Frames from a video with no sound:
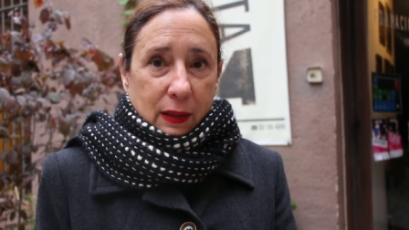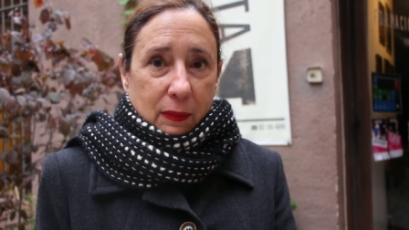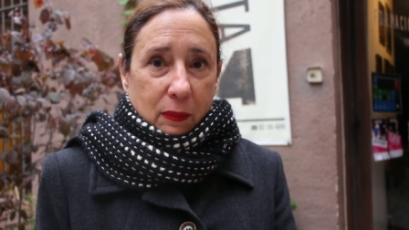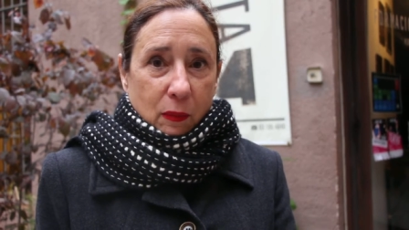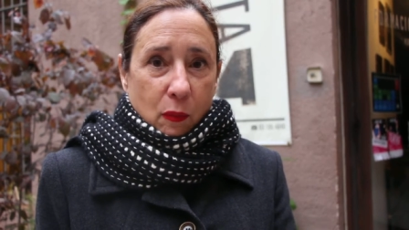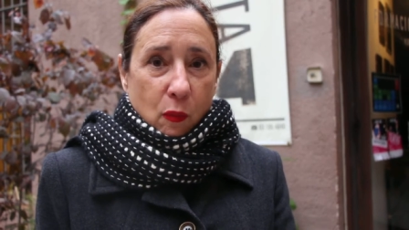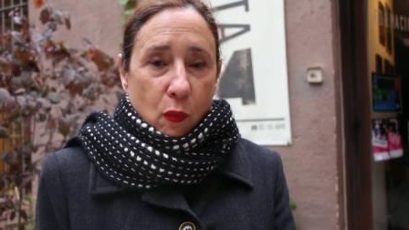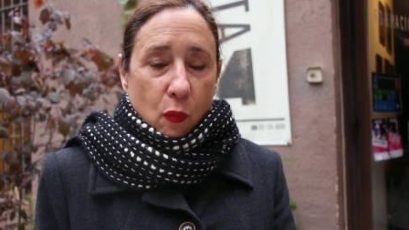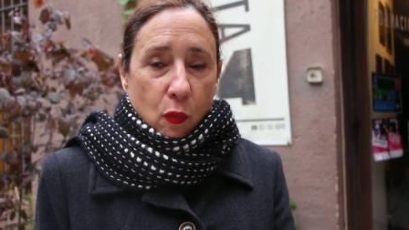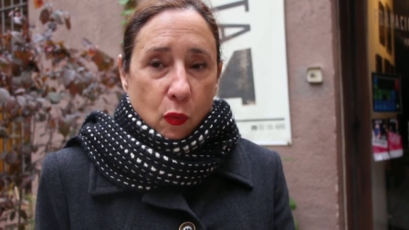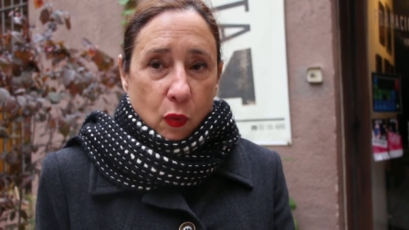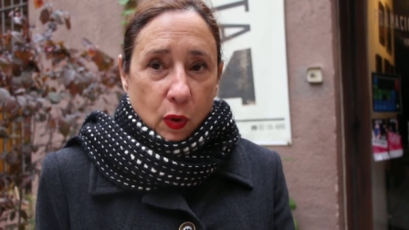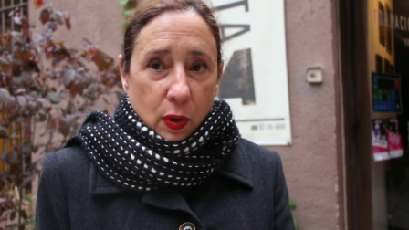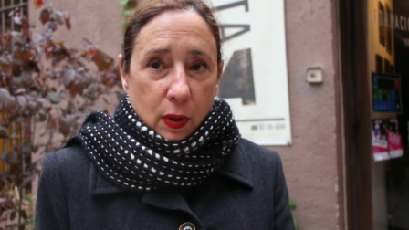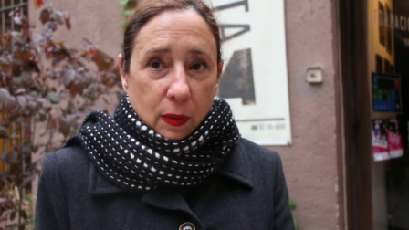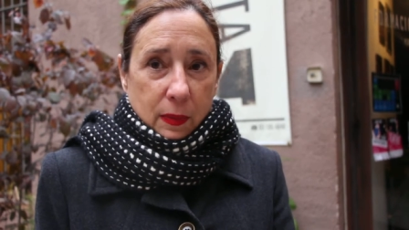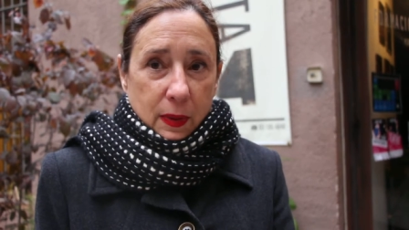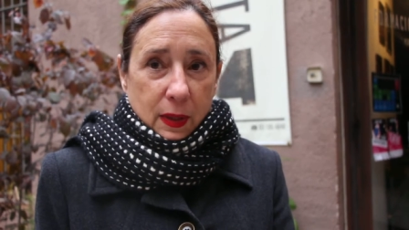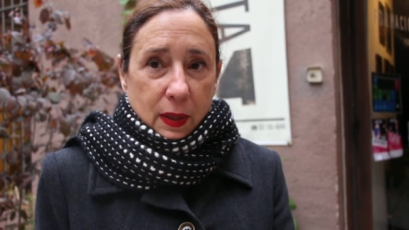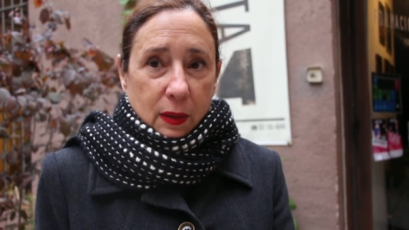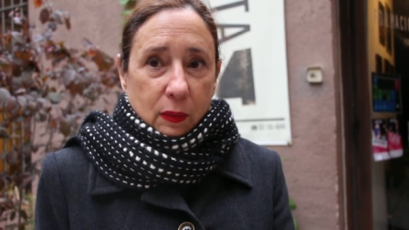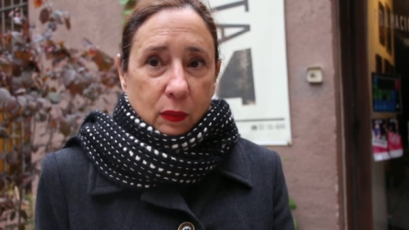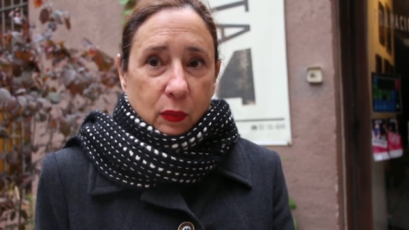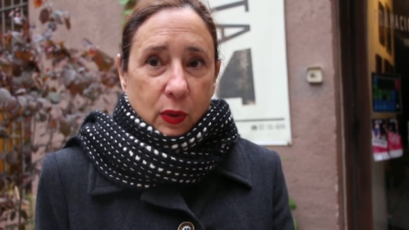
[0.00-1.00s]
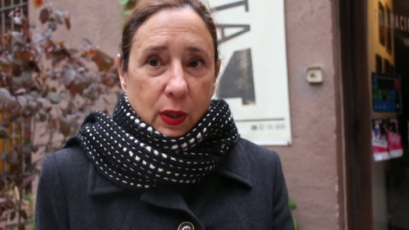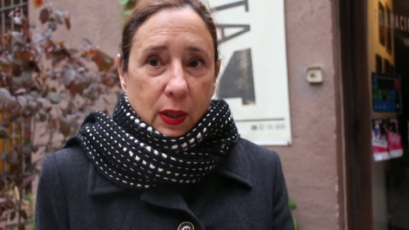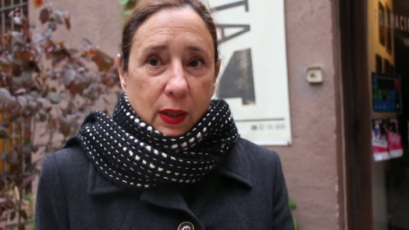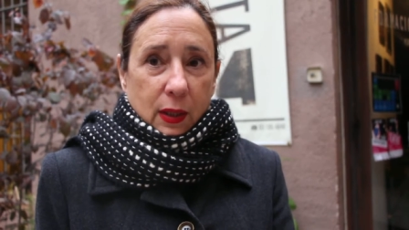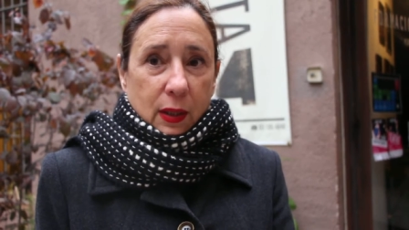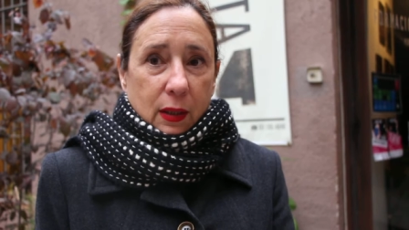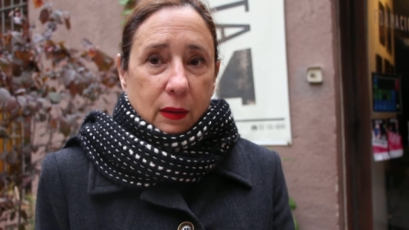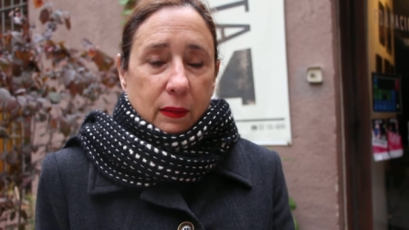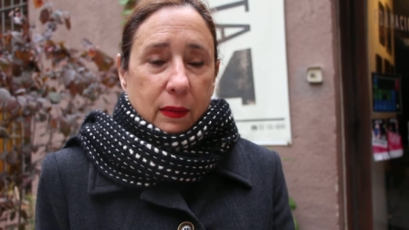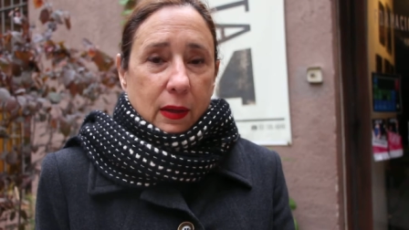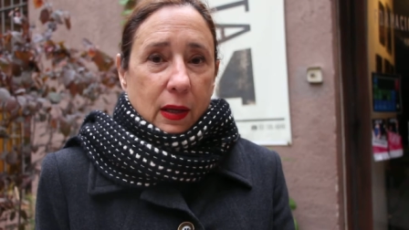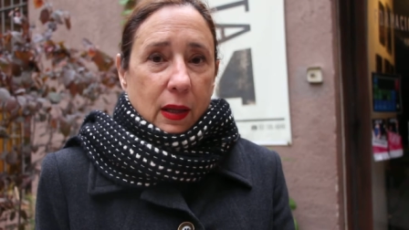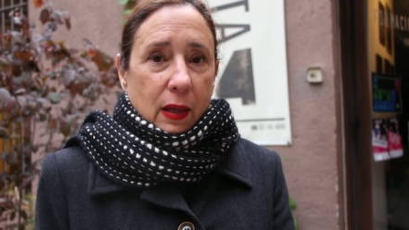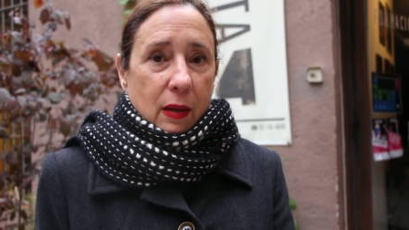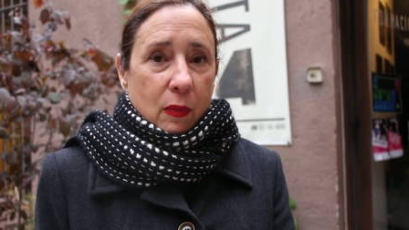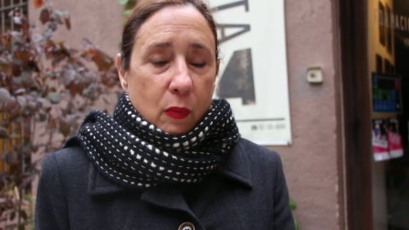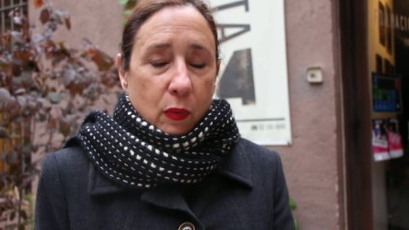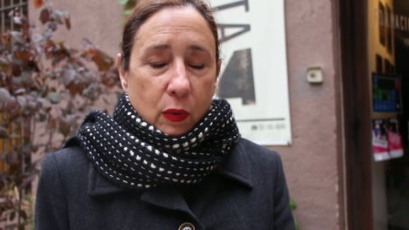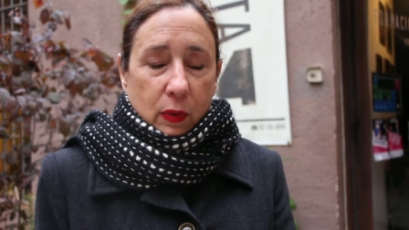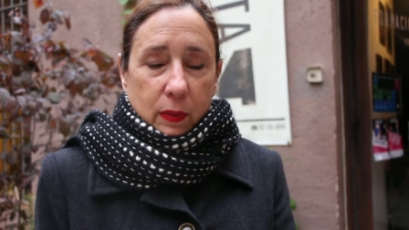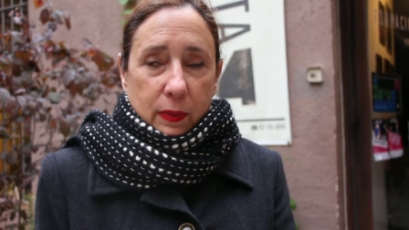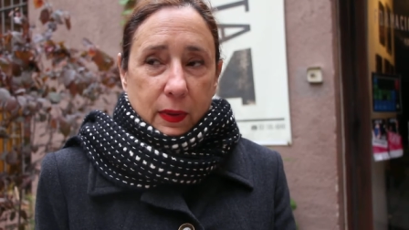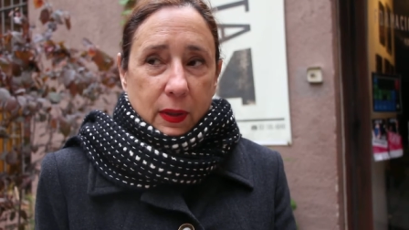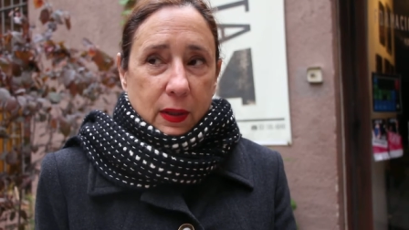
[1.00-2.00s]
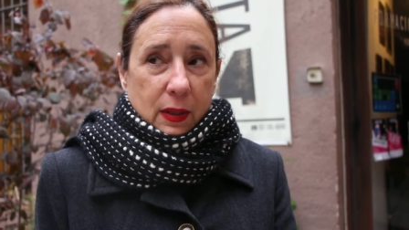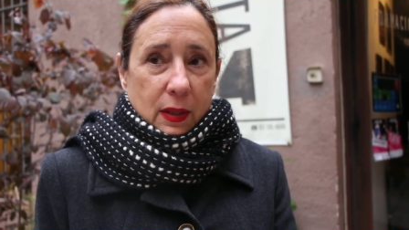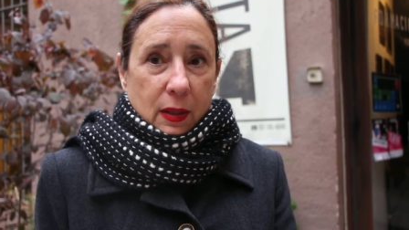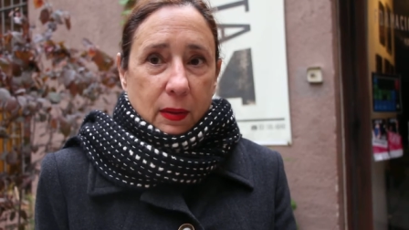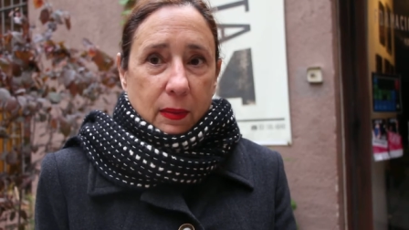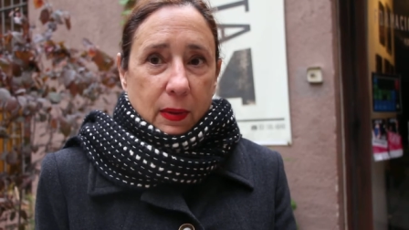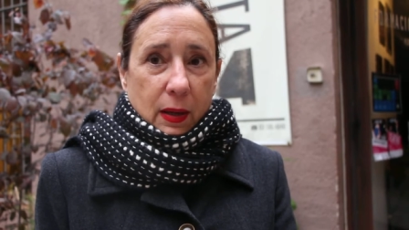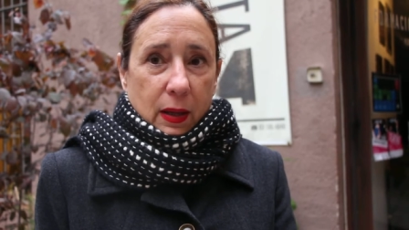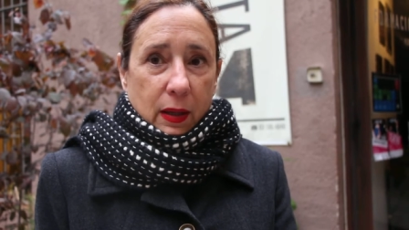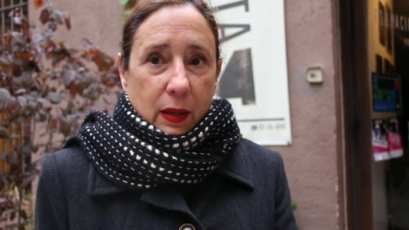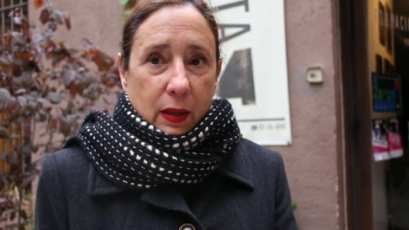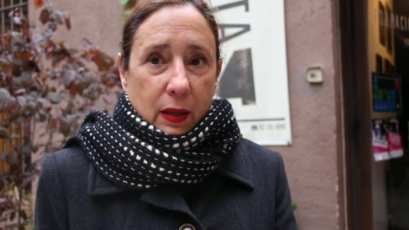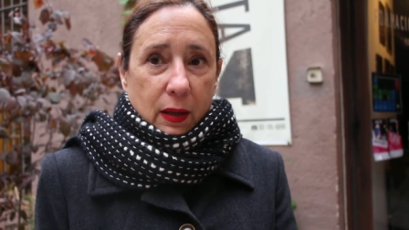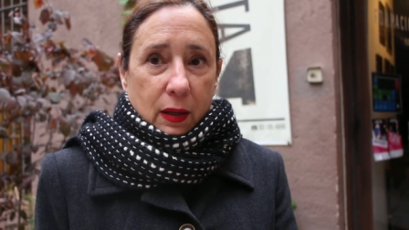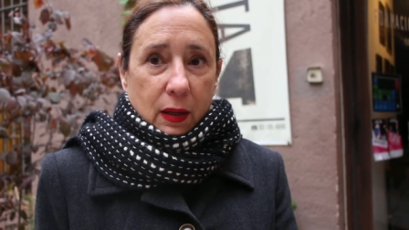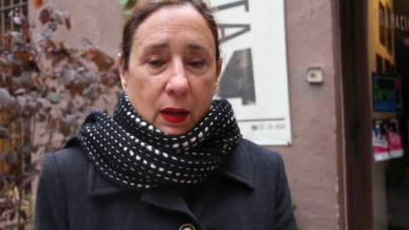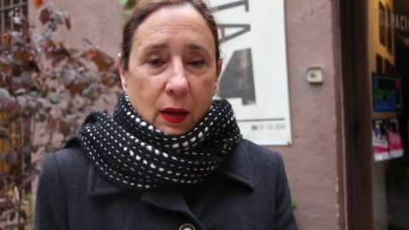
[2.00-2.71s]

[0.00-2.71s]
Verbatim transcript: muy bien, muy equilibrada y muy bien llevada.